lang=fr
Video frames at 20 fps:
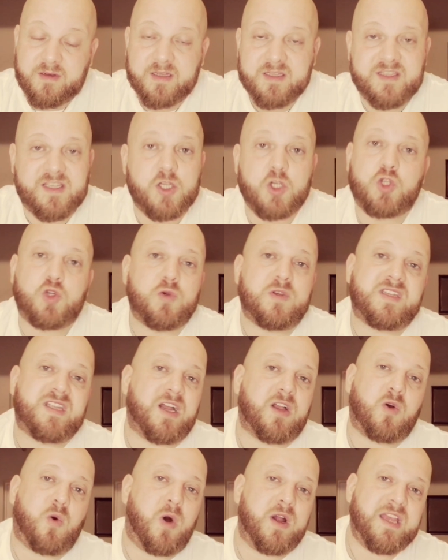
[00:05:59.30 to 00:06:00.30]
C'est juste
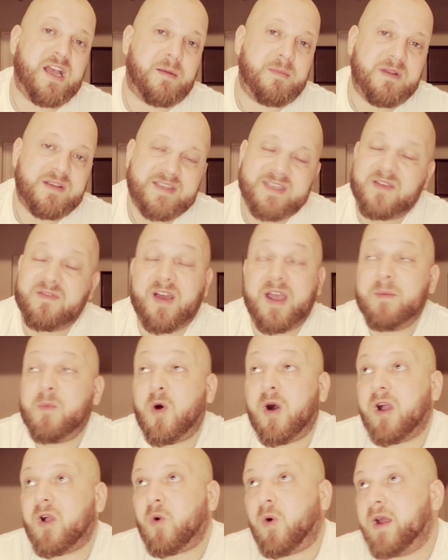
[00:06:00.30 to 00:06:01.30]
incroyable, c'est
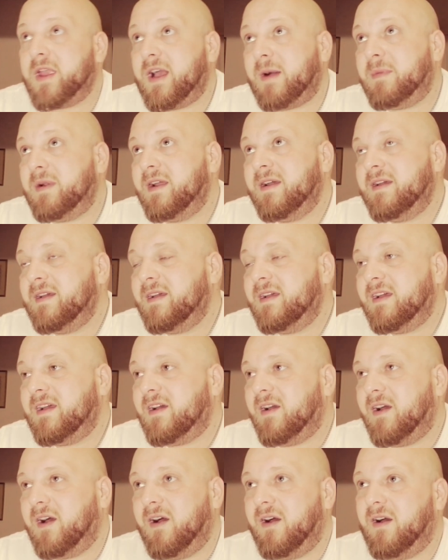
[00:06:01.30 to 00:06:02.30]
vraiment incroyable.
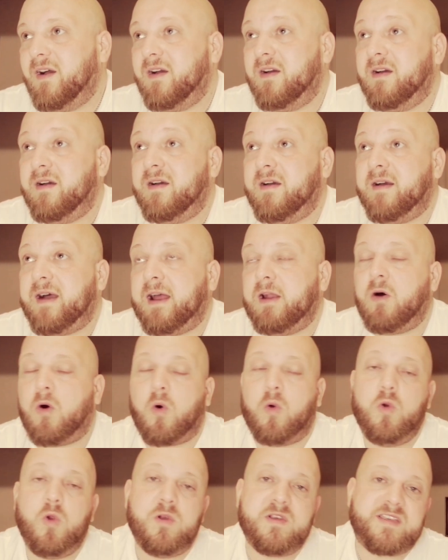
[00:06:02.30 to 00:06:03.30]
Euh, alors
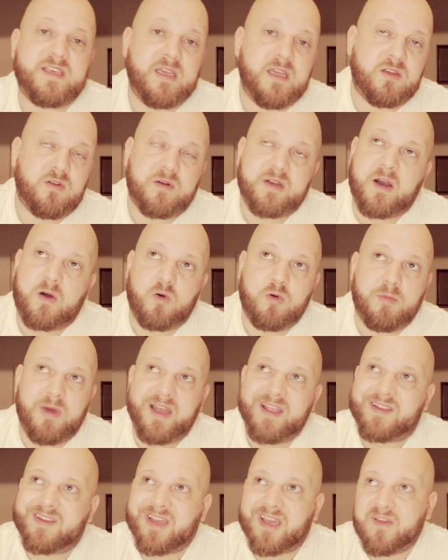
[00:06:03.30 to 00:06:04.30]
on le sait,
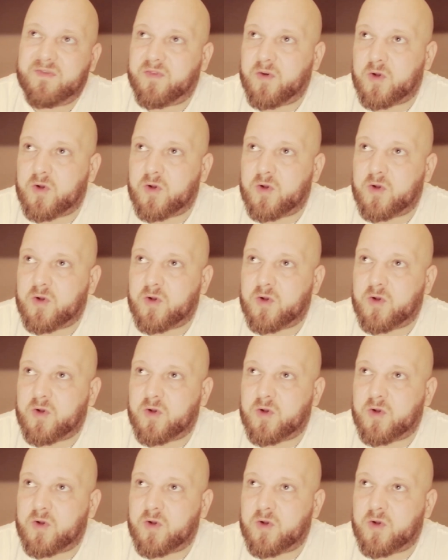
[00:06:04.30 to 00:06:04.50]
Donnarumma est très